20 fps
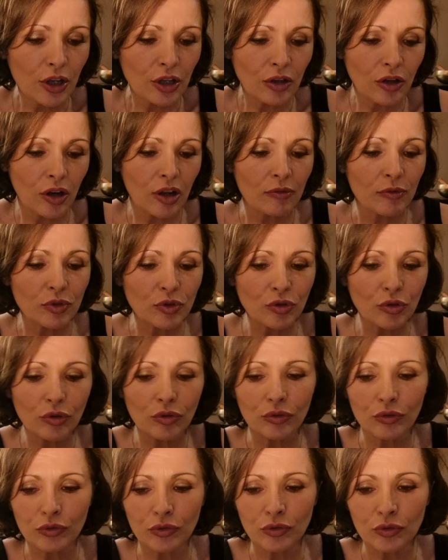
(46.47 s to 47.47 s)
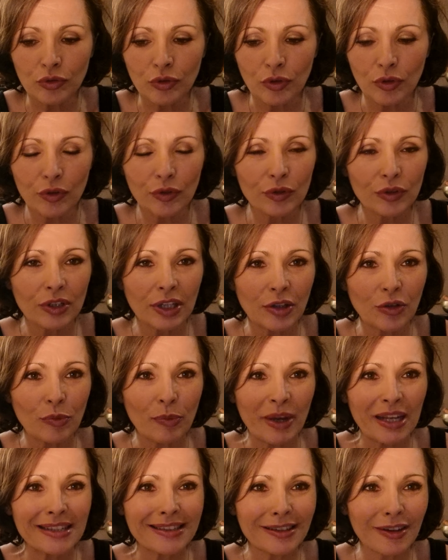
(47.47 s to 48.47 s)
dans la mesure où vous n'êtes
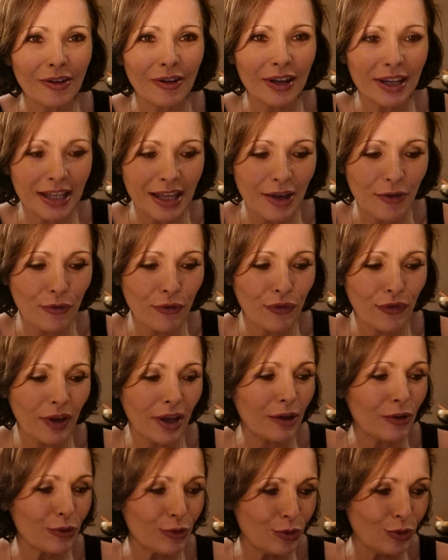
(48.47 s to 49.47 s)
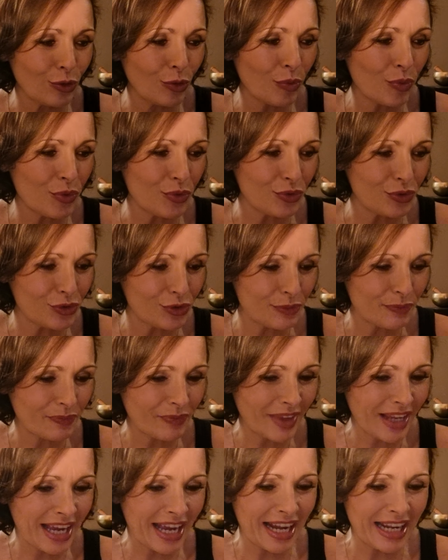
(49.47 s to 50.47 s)
pas sans rien faire non plus.
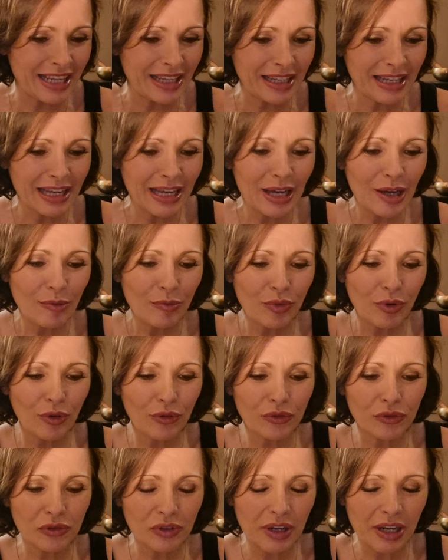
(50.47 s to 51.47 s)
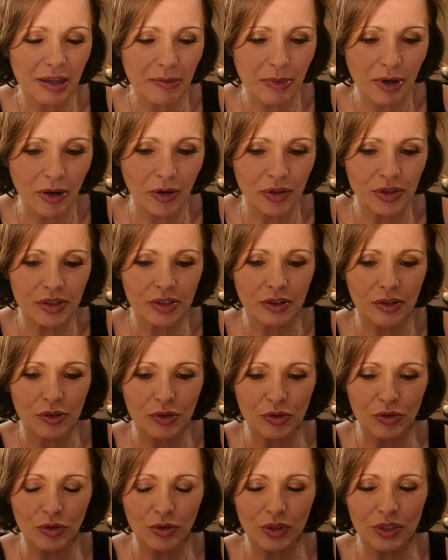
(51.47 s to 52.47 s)
Allez, pour vous, les balances
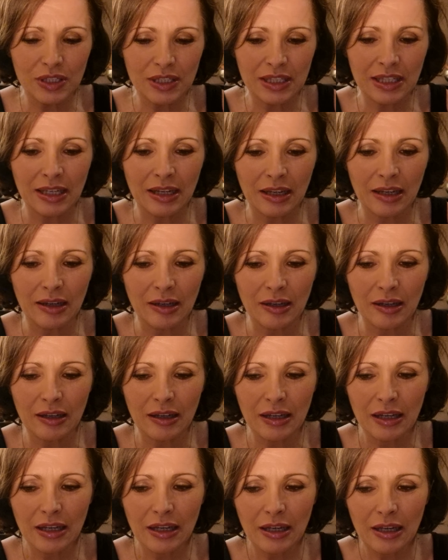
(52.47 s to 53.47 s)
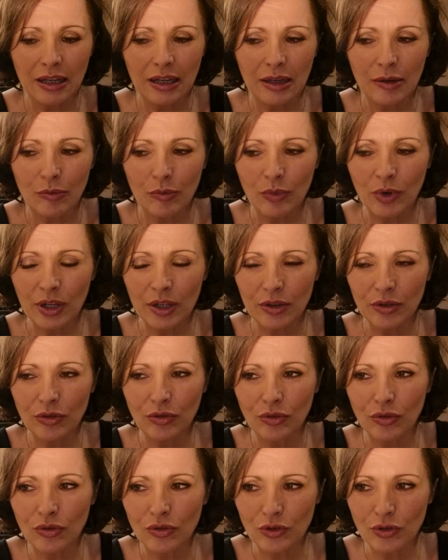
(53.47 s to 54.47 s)
sur ces mois
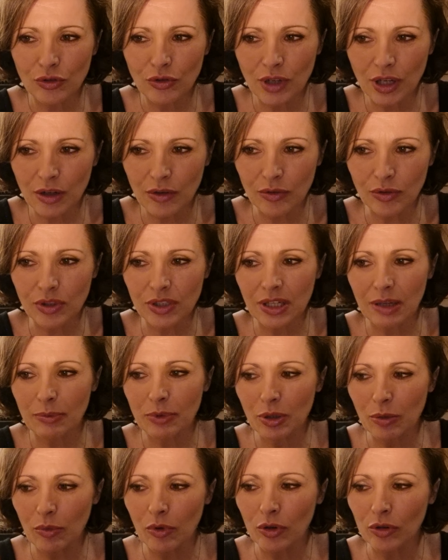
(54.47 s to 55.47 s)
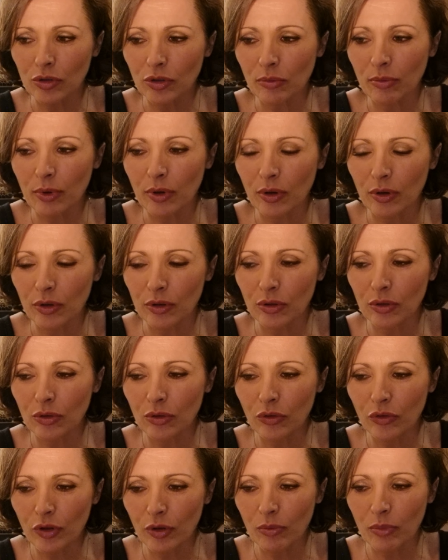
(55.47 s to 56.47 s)
de juillet, septembre, octobre,
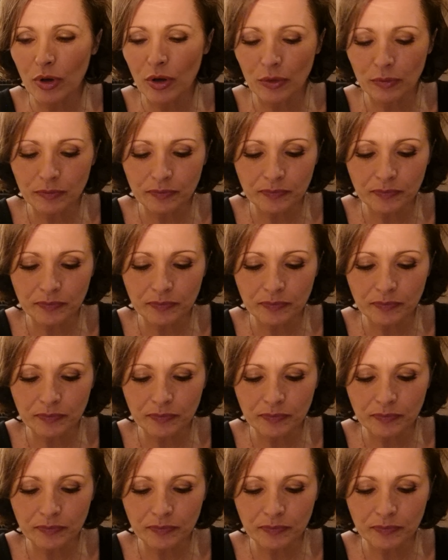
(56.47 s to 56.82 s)
novembre,